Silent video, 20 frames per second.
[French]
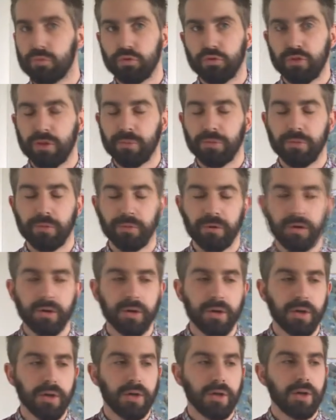tout
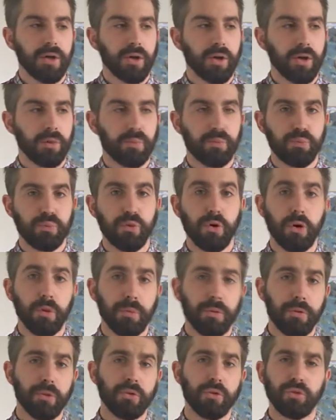simplement, euh, pour
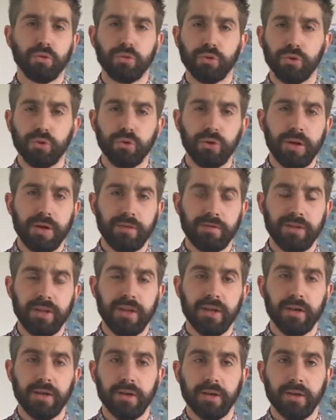reprendre le contrôle de la
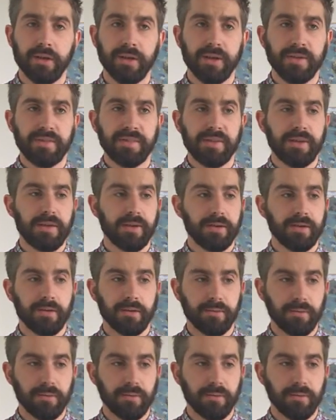ville et dresser, euh,